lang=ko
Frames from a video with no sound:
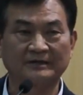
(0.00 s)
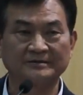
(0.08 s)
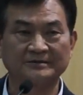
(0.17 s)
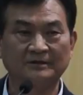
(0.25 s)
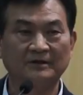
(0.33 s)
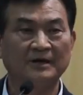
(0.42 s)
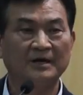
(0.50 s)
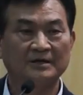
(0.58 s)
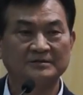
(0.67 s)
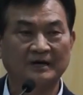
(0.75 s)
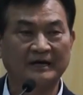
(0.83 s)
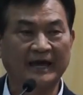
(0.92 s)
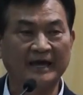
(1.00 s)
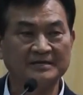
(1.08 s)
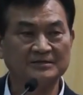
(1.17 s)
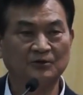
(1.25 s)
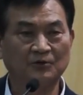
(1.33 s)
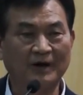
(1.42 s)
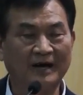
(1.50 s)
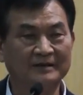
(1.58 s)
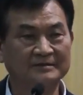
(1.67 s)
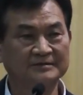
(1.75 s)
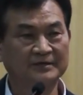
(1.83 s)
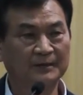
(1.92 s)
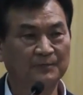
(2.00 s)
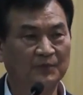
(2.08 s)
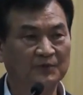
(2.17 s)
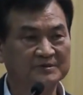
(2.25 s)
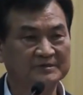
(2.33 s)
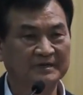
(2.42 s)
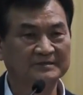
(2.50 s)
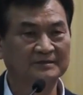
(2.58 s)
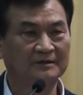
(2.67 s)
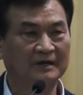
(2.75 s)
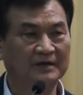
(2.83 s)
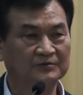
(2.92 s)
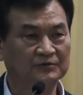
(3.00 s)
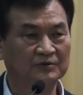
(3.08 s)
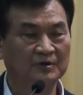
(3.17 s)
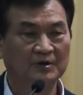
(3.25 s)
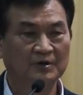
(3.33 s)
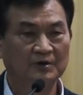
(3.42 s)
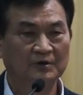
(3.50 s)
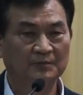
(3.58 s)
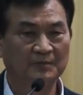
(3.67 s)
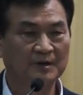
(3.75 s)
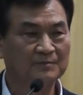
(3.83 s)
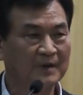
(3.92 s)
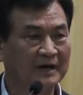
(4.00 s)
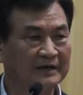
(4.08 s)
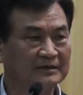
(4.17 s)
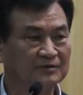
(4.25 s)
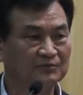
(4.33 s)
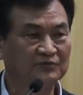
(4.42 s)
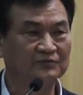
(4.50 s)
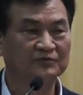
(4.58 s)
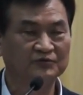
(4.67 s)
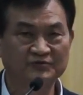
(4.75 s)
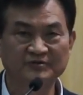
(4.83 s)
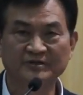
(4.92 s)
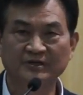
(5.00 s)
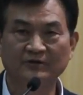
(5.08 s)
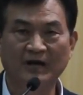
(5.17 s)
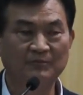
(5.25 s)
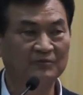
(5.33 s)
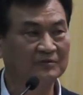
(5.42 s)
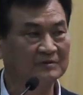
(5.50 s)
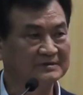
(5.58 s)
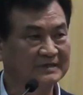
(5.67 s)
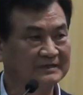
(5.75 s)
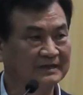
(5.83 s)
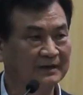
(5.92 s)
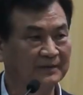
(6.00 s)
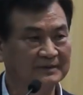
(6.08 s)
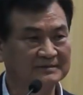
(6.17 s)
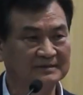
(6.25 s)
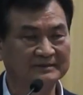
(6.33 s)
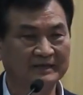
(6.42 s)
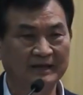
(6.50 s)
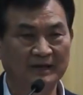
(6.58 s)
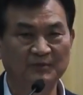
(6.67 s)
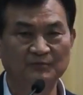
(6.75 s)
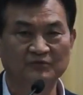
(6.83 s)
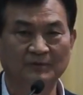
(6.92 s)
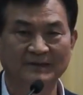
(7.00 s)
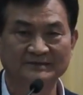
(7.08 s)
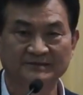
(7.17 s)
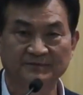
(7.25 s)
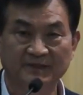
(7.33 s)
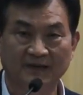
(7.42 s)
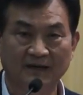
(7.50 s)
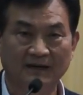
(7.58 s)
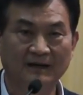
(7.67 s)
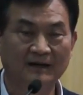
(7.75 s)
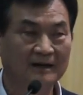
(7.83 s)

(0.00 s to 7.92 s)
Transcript: 그래서 제가 개인적으로 아는 서귀포시에서 아주 명망이 있는 분, 추진위원 한 분을 찾아뵀을 때 한번 물어봤습니다.